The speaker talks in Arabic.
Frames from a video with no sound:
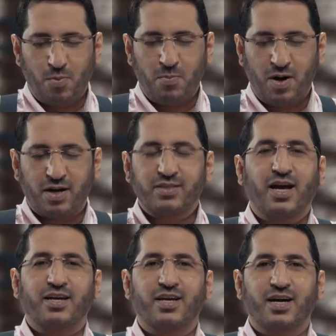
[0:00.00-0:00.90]
ثم
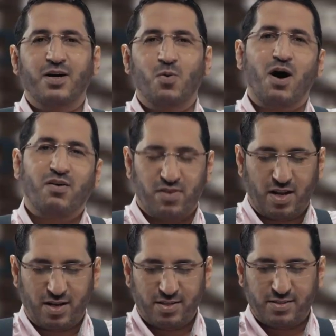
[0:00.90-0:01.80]
ضحك
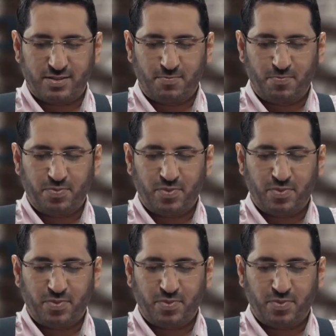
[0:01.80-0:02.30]
وأقفل الخط